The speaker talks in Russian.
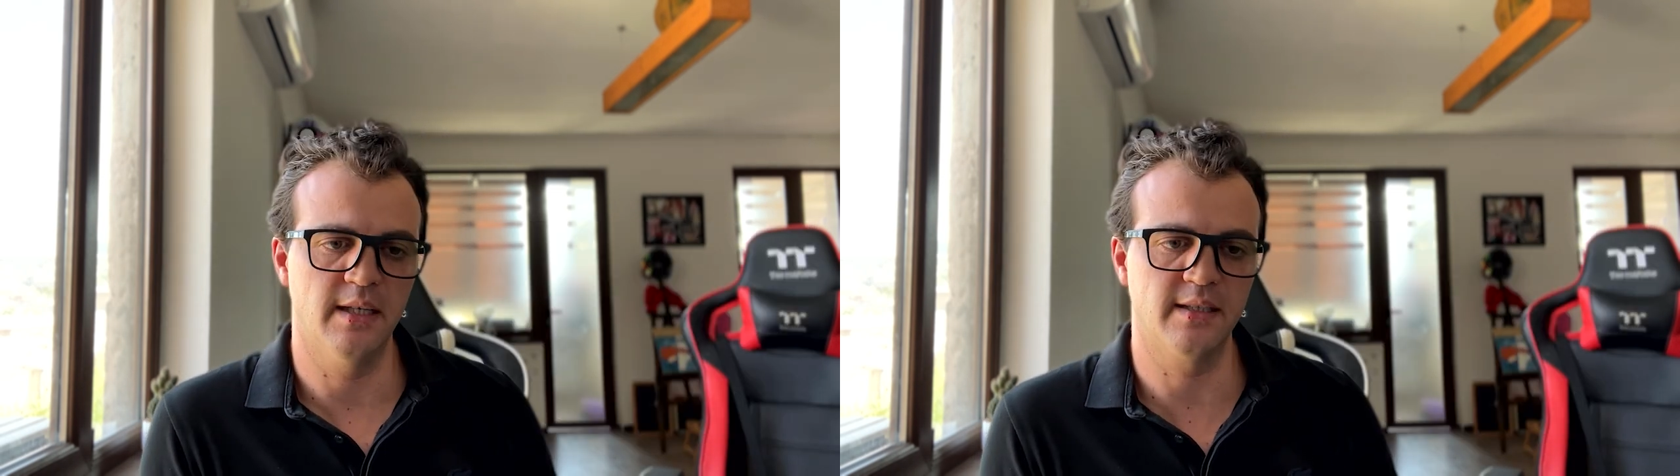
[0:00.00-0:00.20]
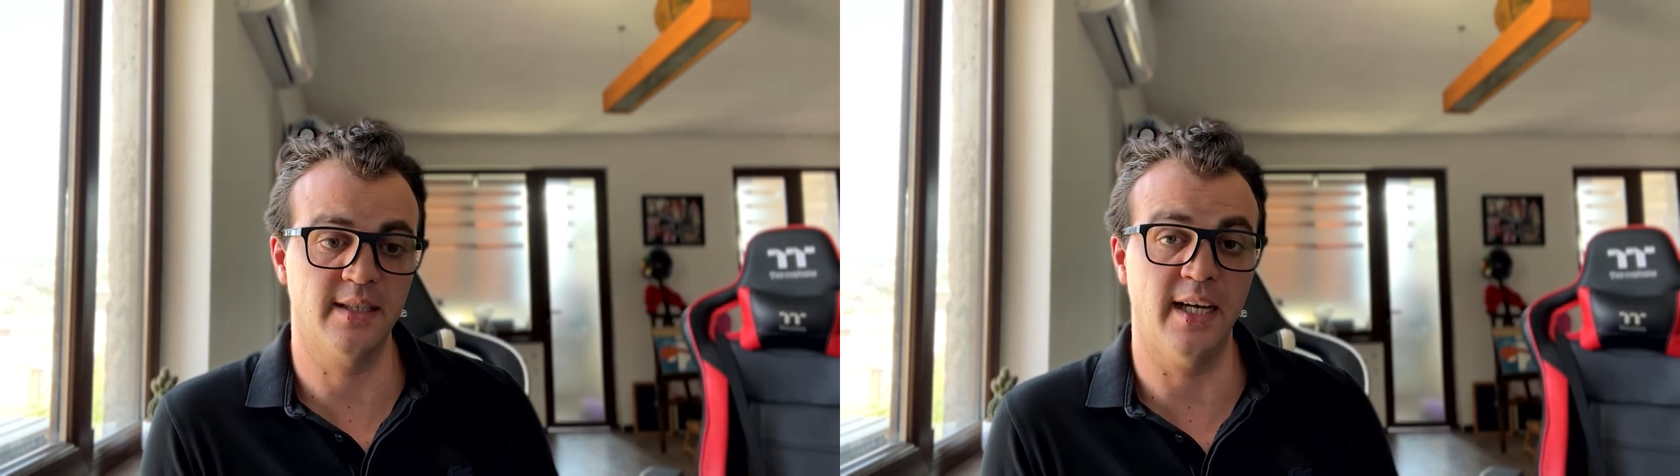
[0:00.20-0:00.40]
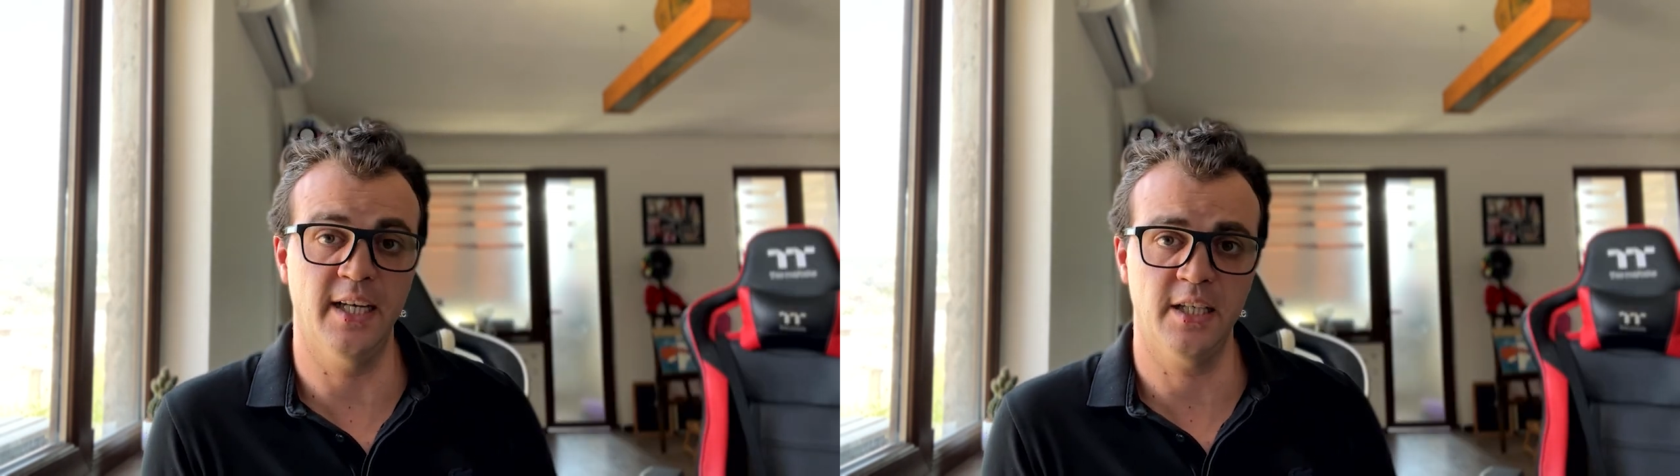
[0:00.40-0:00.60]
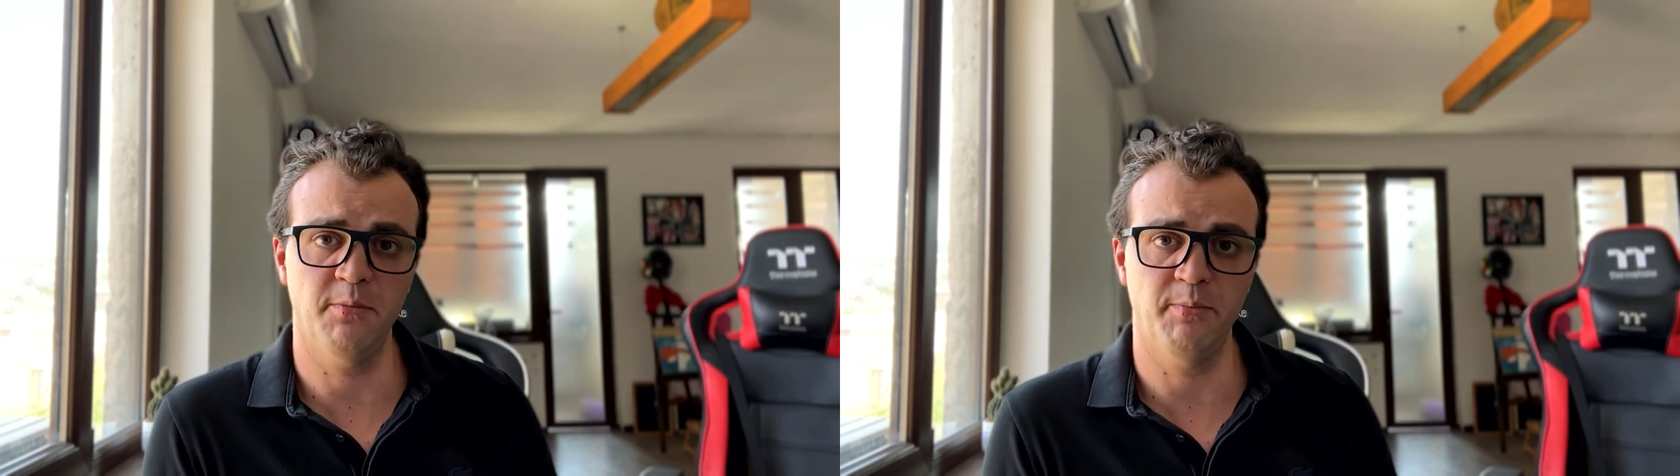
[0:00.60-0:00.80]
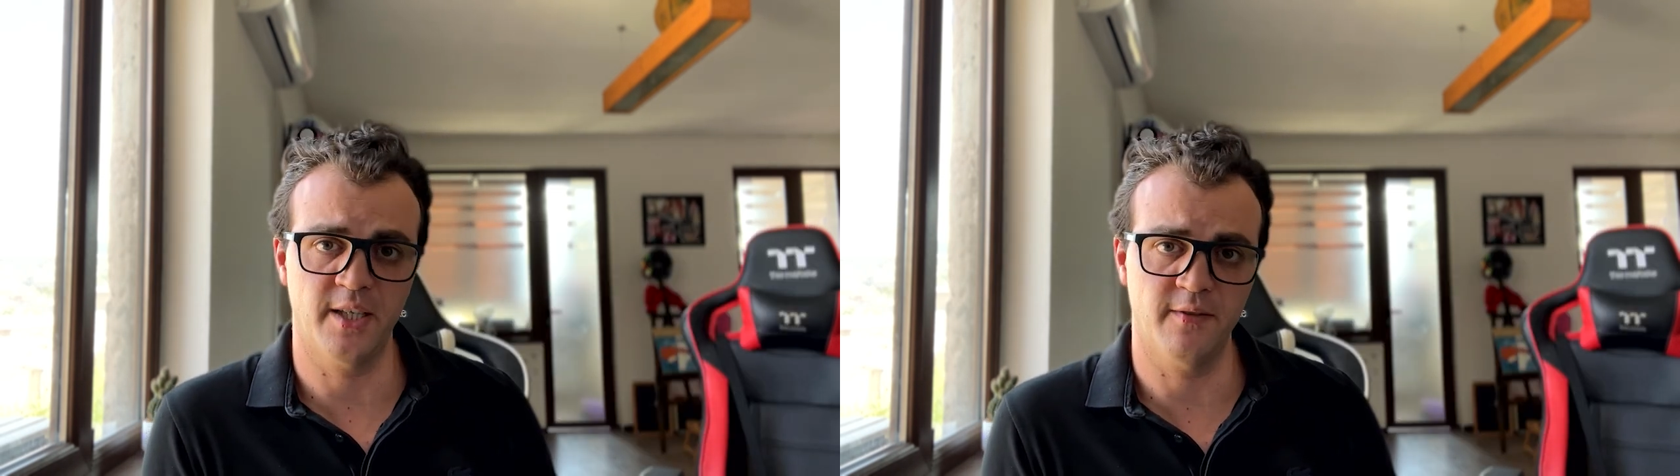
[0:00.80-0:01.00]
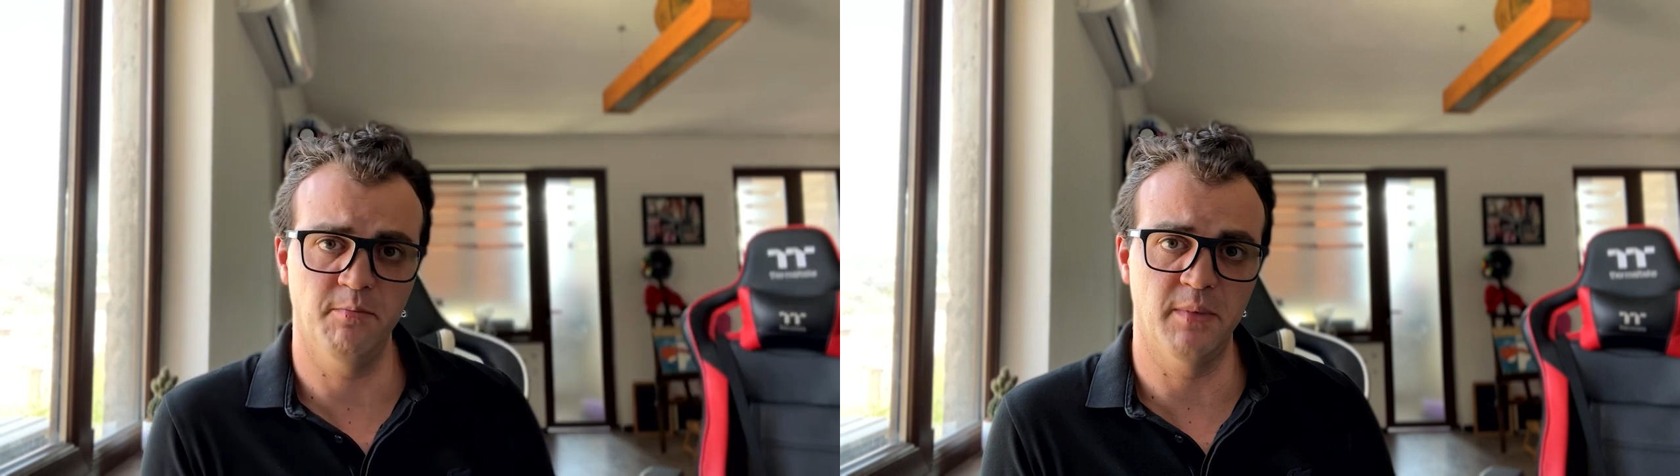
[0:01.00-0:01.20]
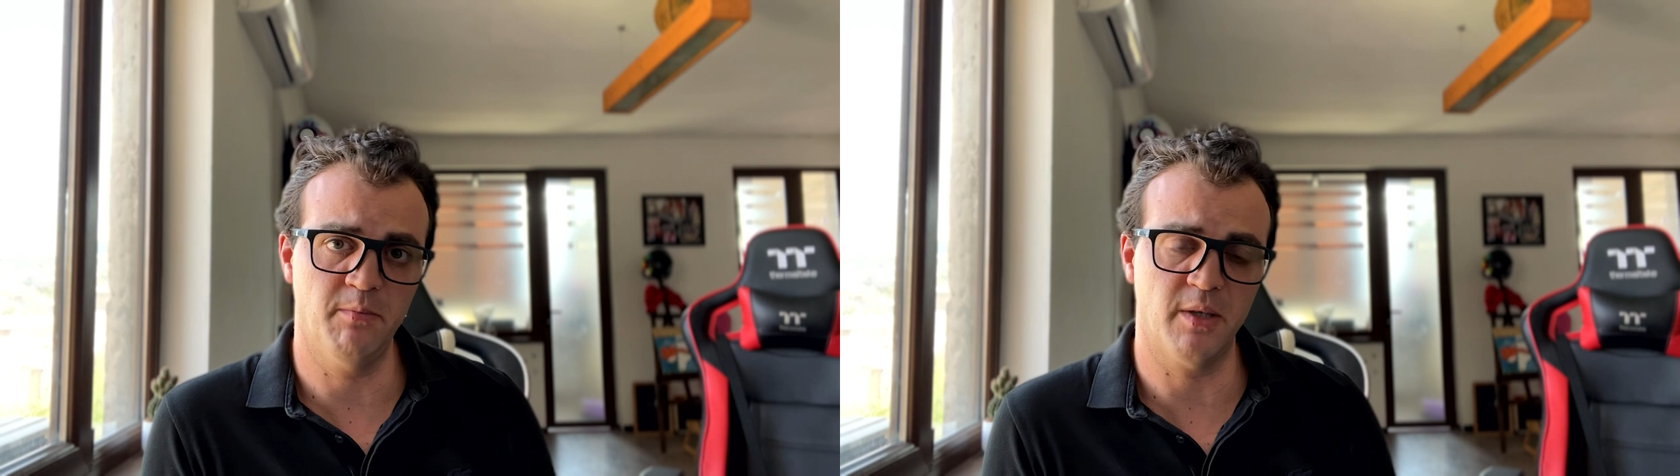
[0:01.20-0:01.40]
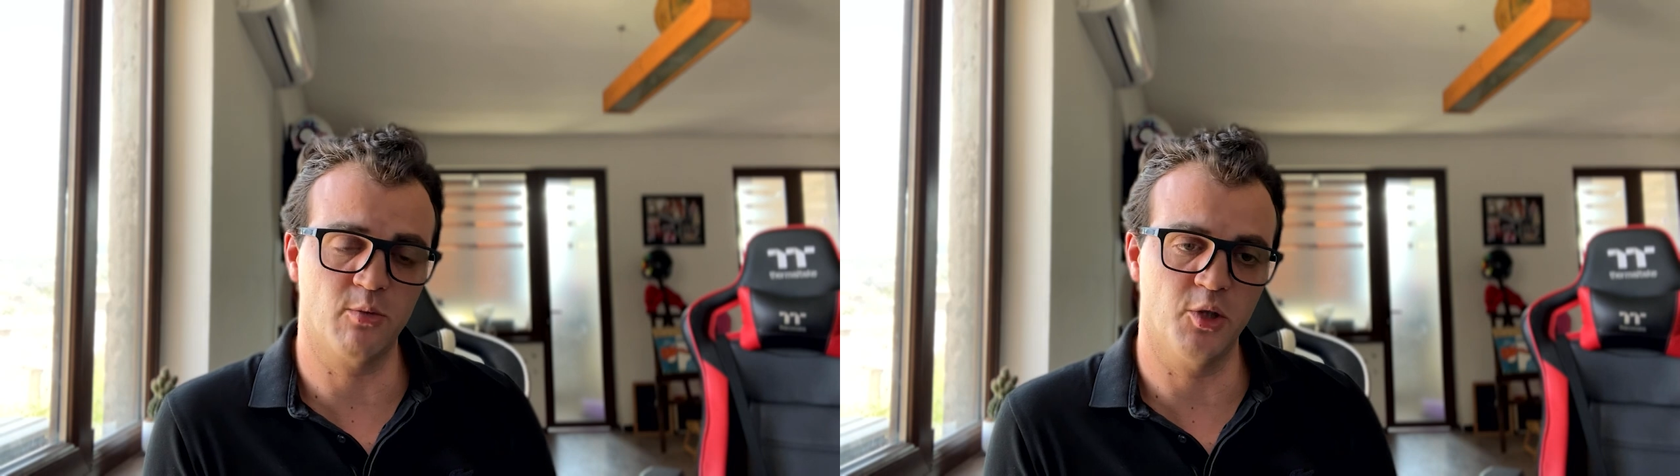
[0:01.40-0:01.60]
Зная это, первым мы
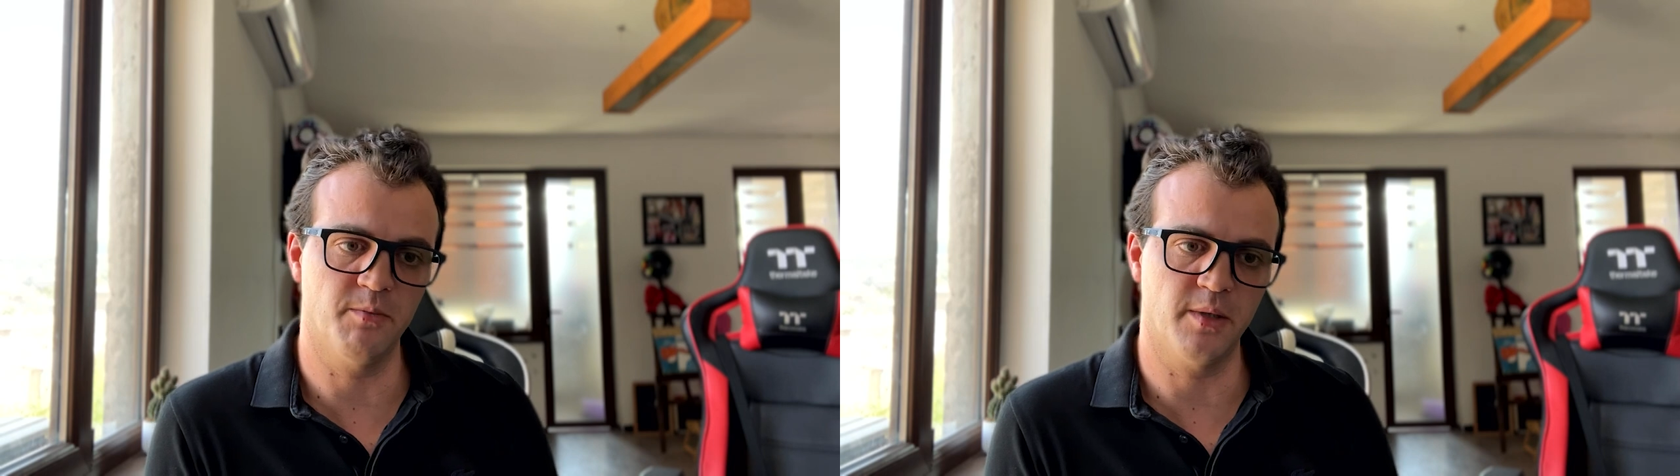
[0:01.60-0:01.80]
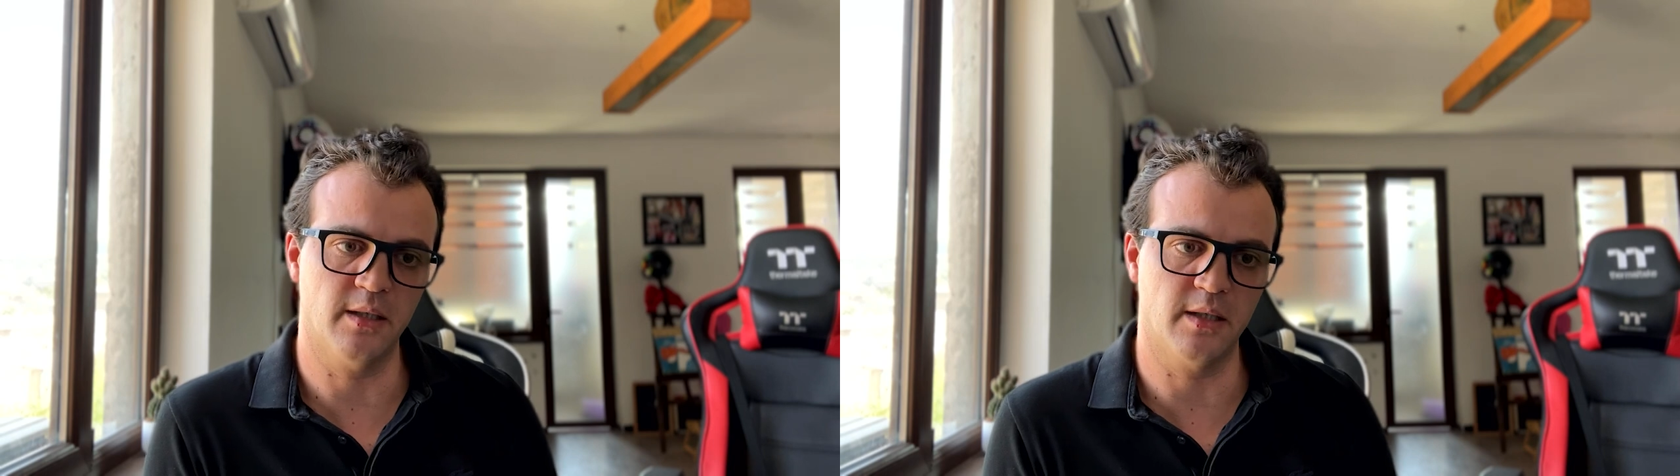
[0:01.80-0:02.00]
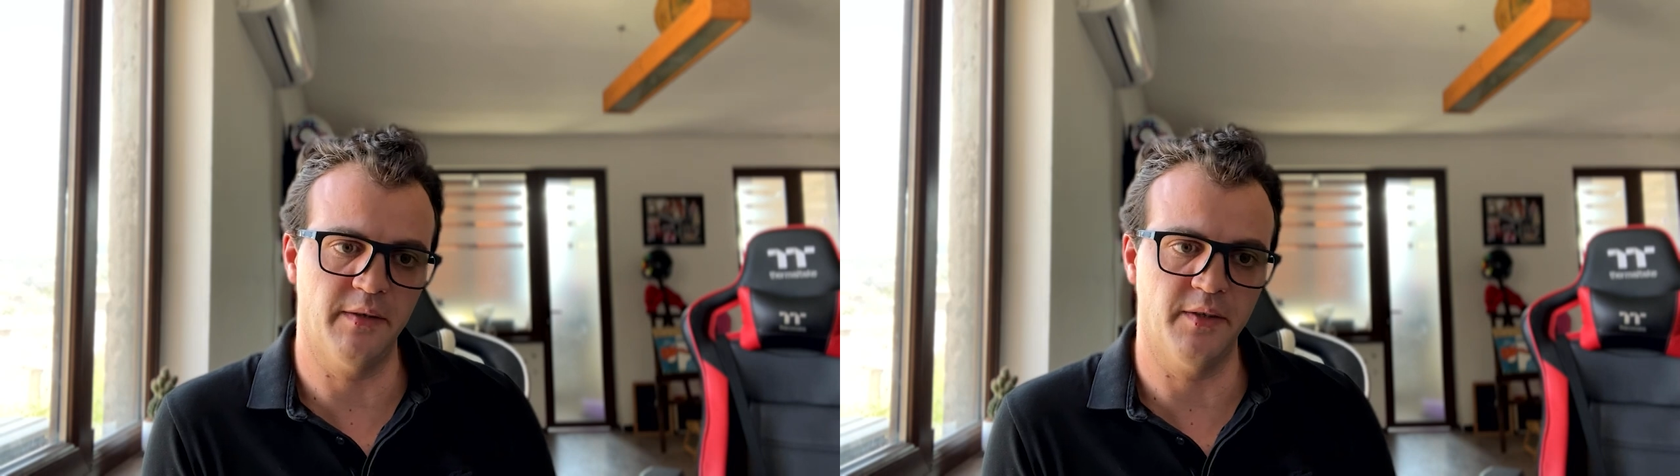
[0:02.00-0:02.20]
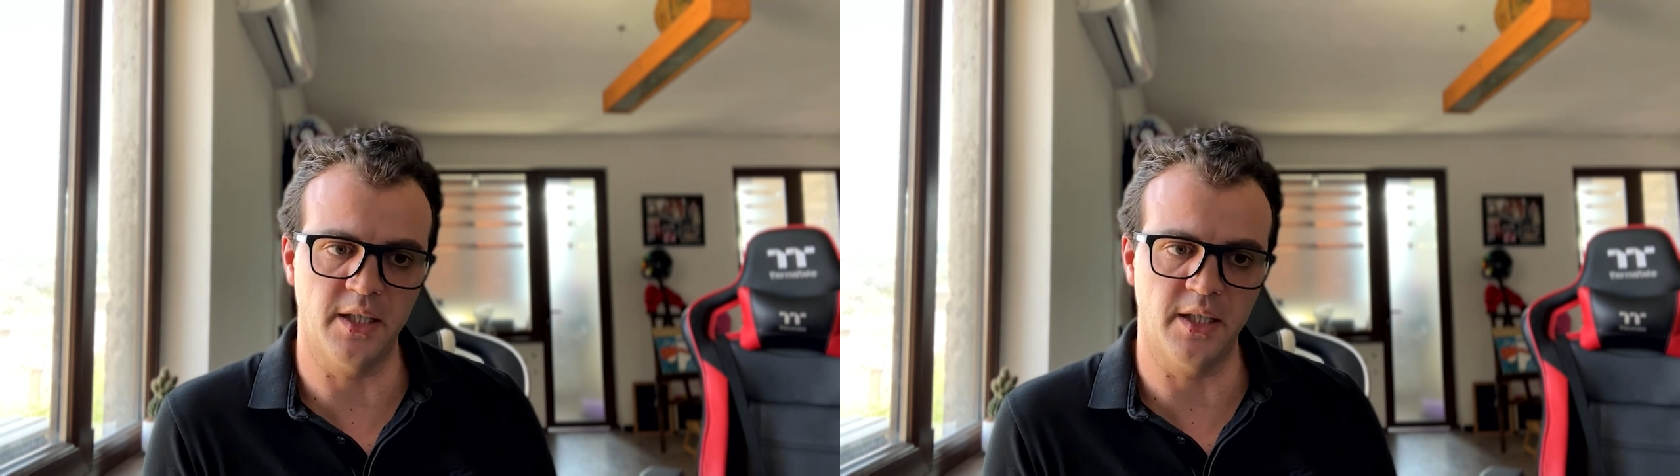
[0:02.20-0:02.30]
посмотрим на график